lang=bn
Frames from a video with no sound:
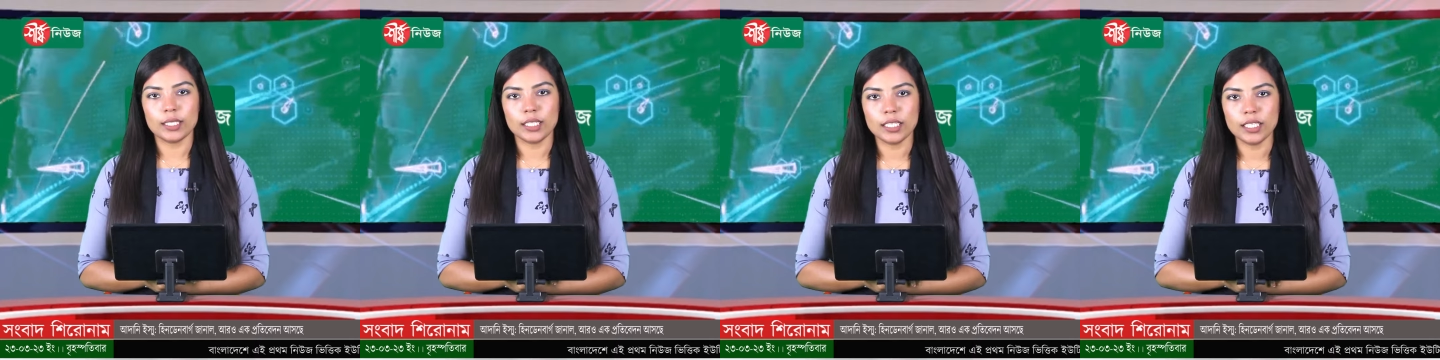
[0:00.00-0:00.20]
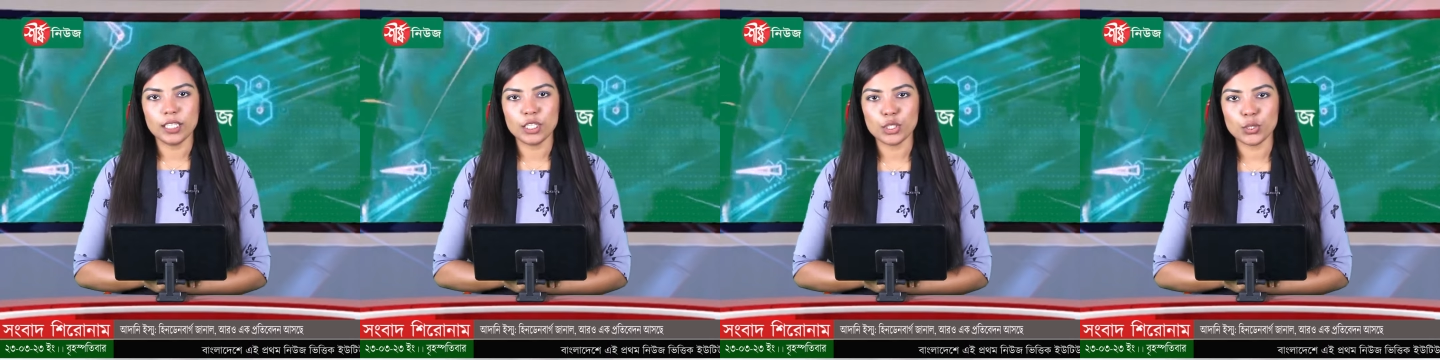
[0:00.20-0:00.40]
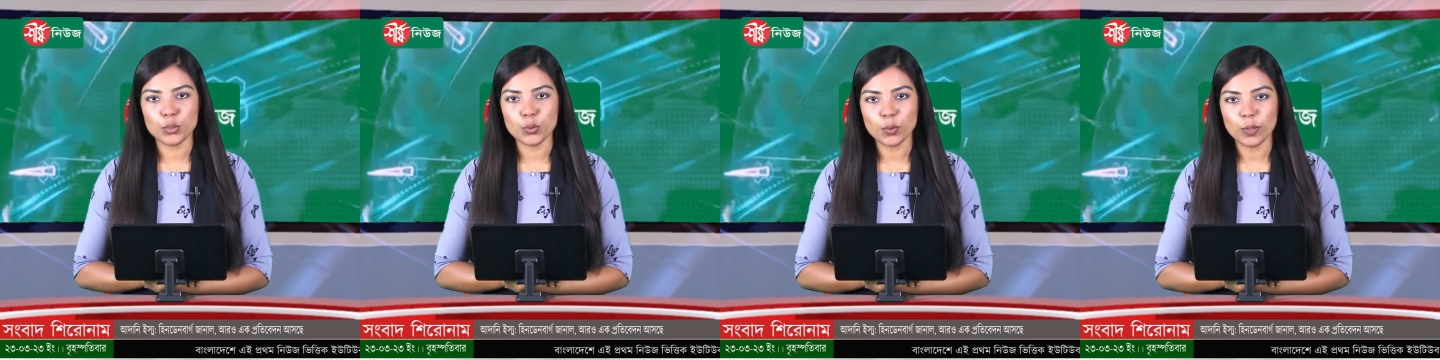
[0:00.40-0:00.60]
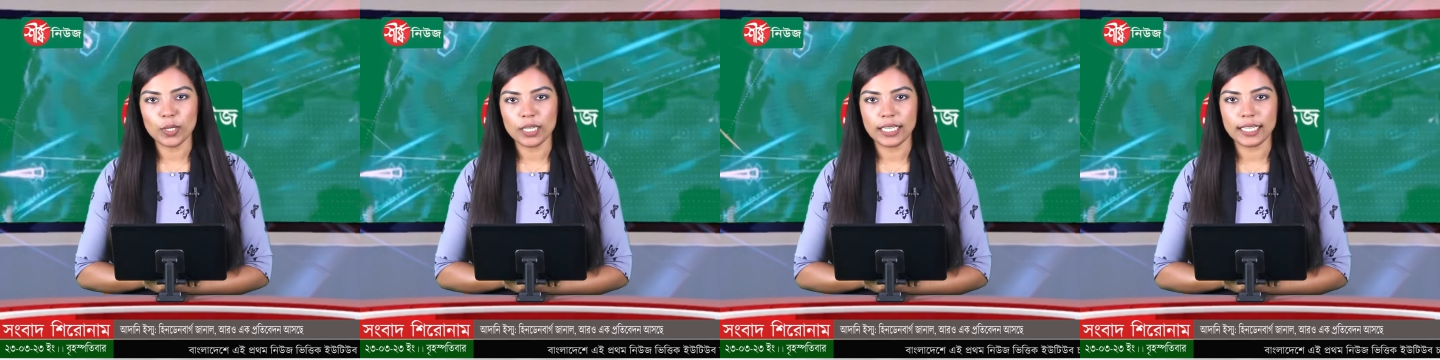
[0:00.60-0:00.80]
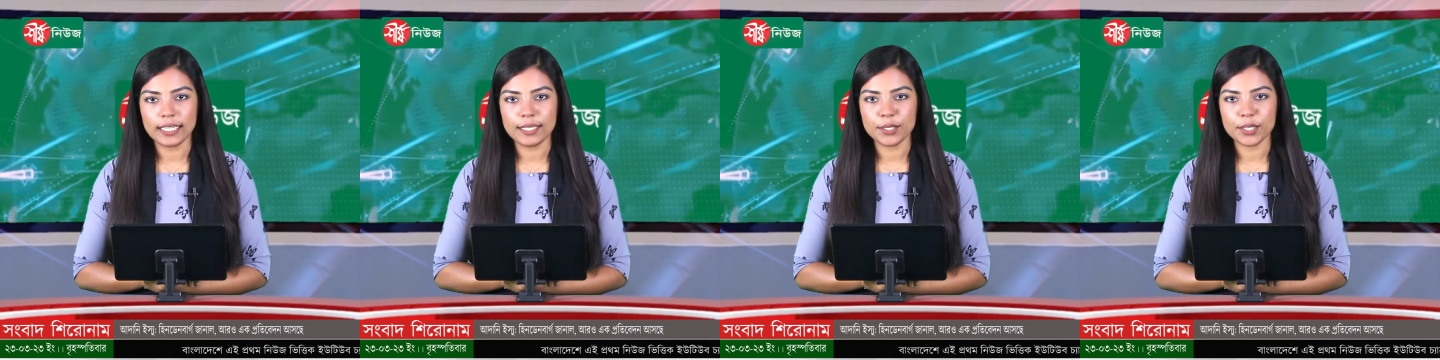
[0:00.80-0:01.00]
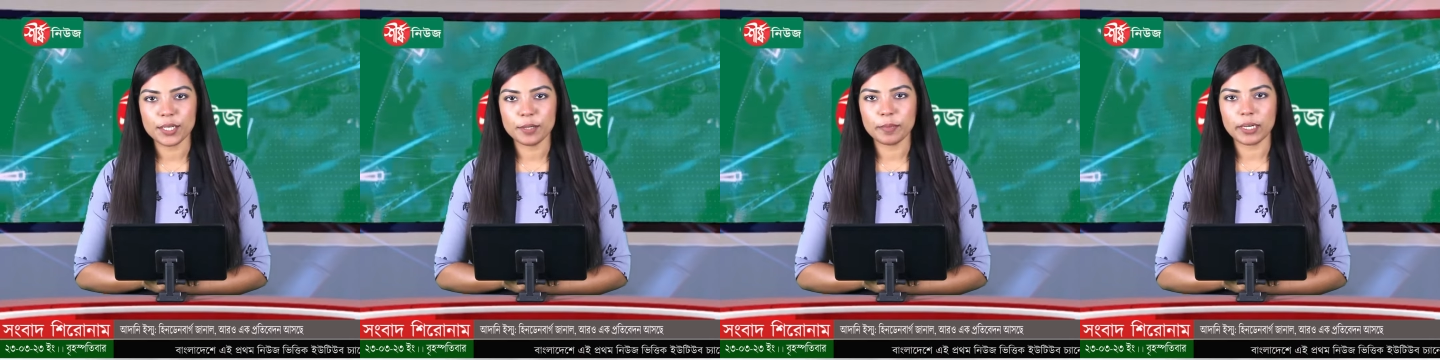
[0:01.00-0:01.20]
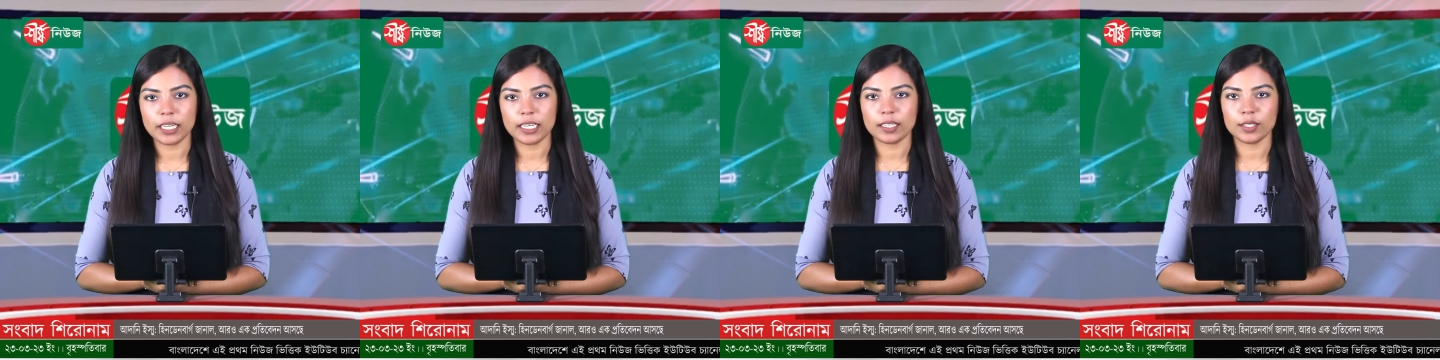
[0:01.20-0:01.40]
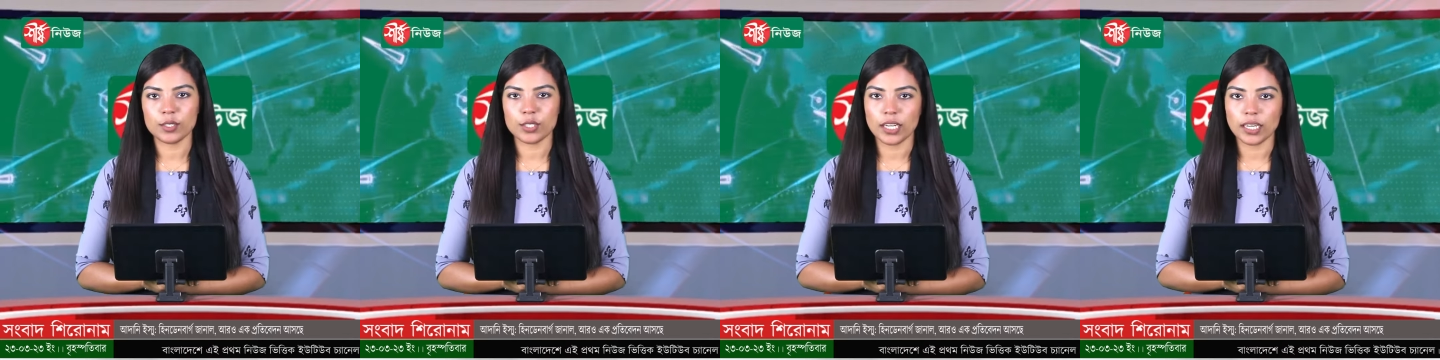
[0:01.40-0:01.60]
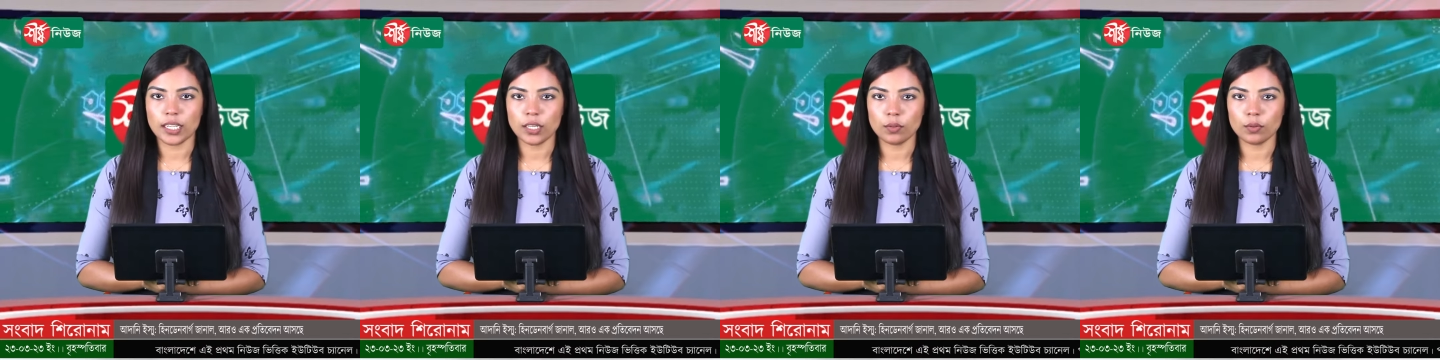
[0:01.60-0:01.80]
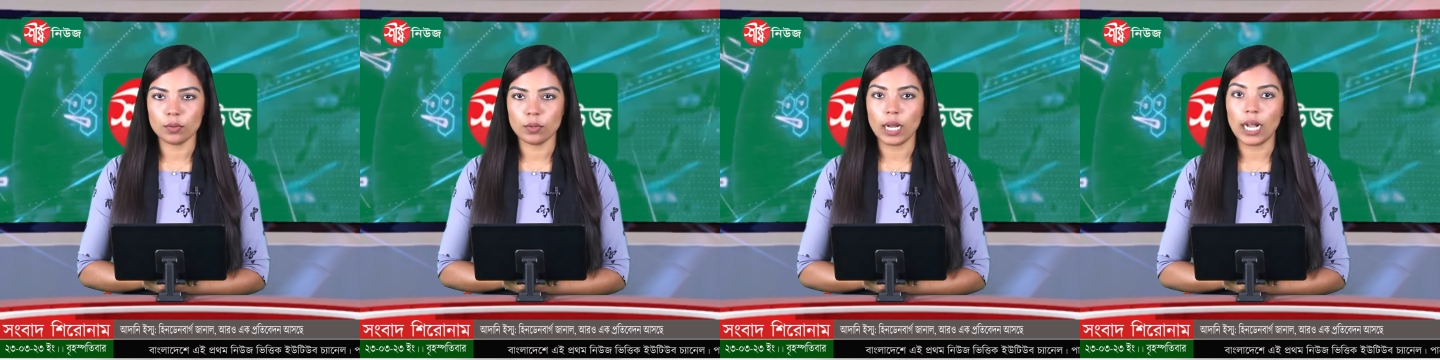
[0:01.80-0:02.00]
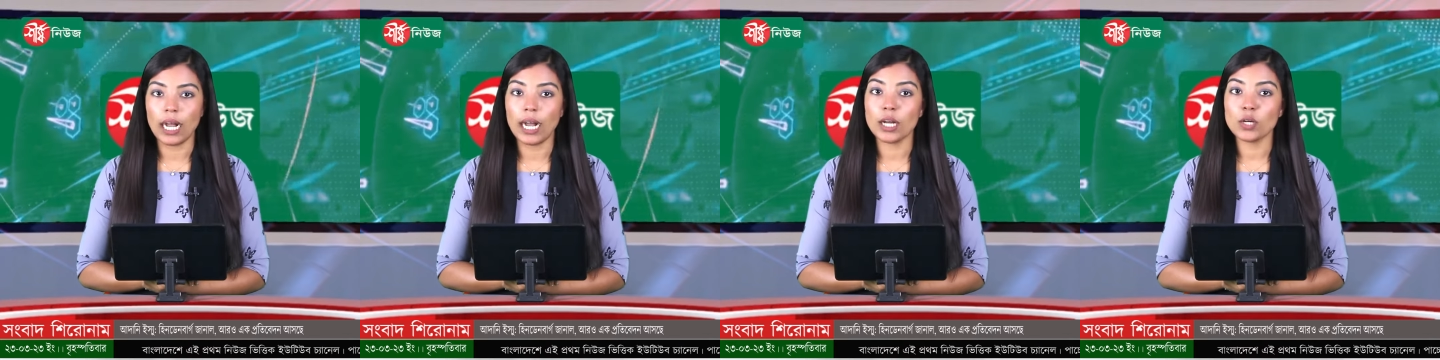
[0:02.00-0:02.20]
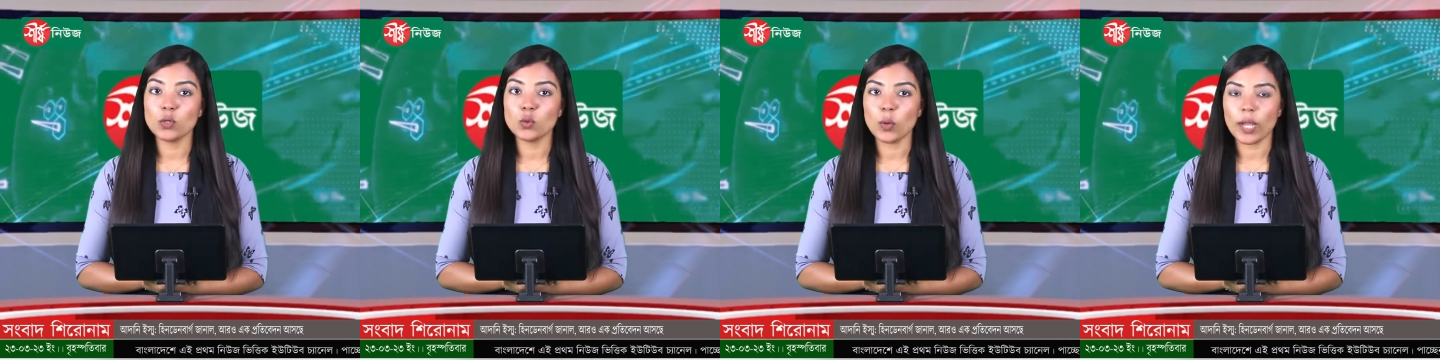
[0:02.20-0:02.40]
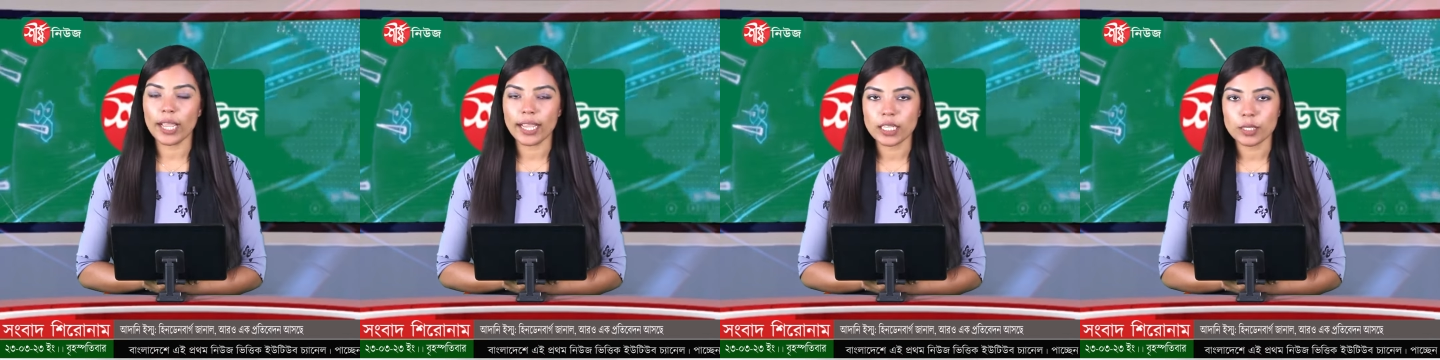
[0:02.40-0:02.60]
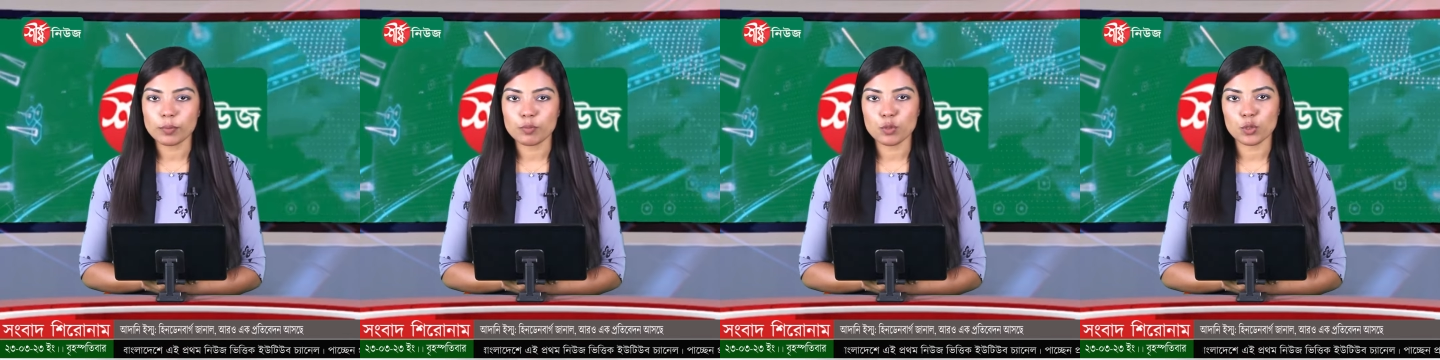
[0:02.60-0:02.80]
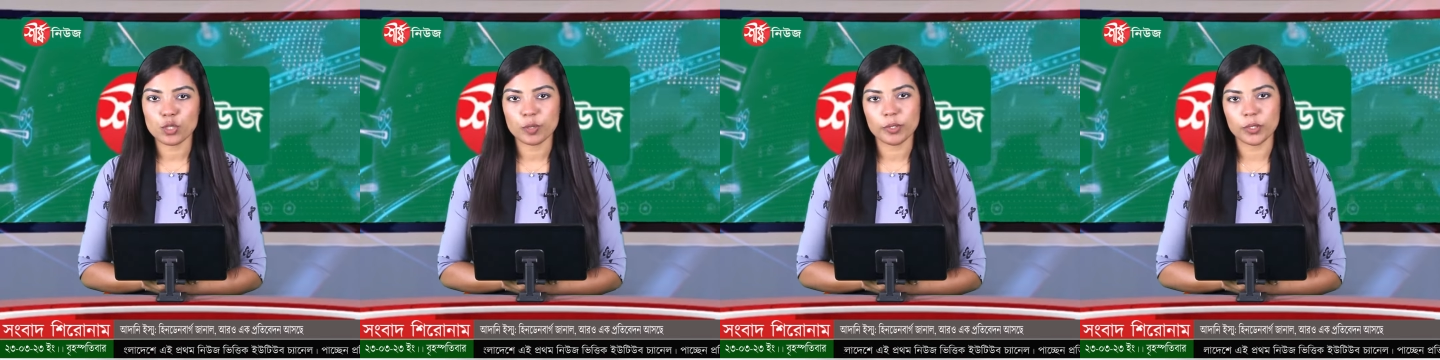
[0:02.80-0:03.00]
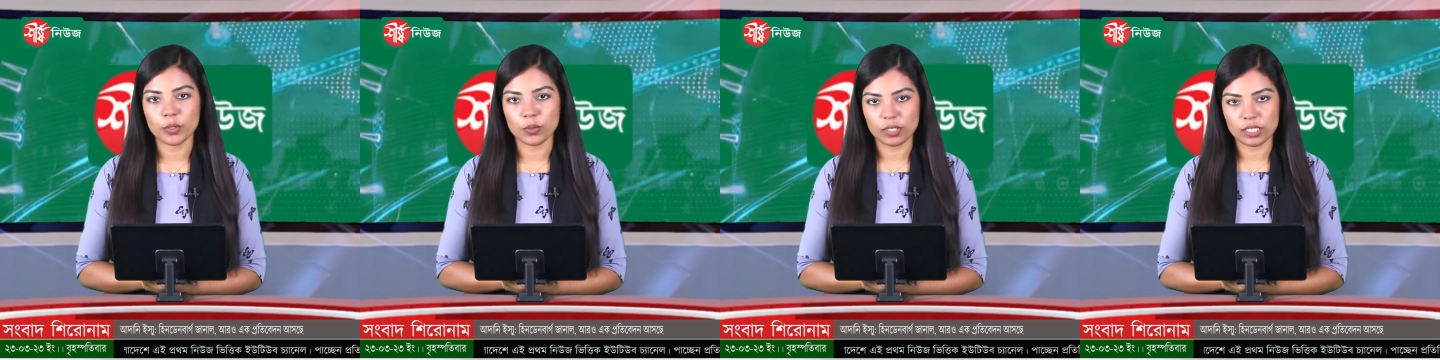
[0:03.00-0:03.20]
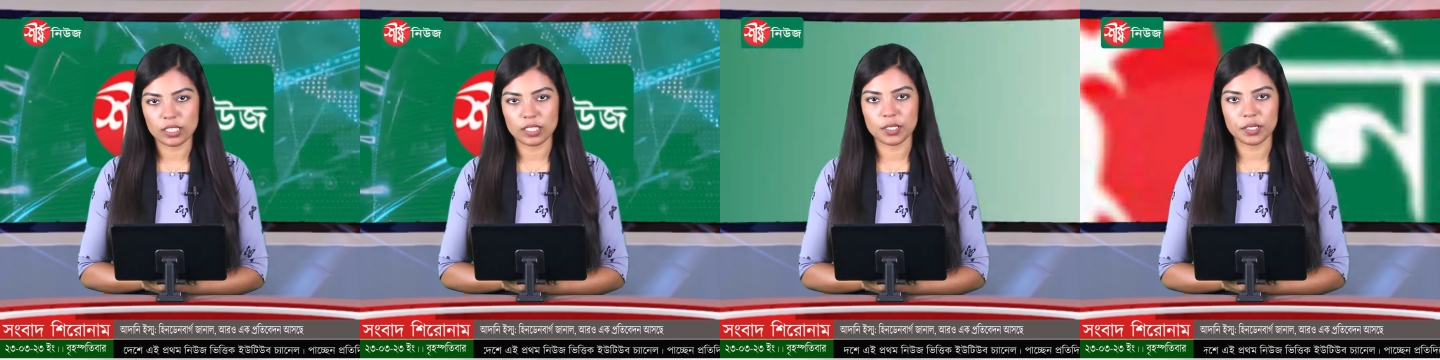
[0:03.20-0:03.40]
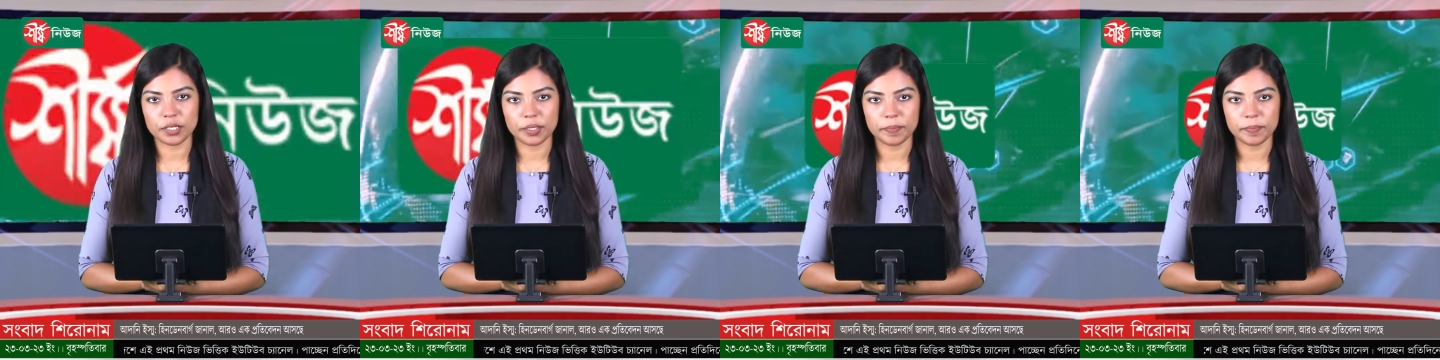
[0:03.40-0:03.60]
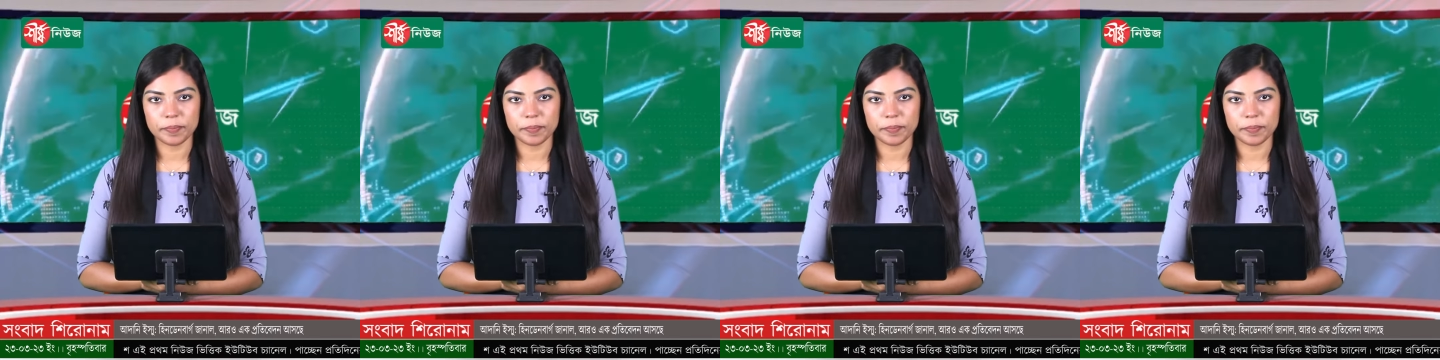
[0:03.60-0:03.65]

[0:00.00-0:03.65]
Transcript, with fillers: আদানি ইস্যু পার্ক জানালো আরও এক প্রতিবেদন আসছে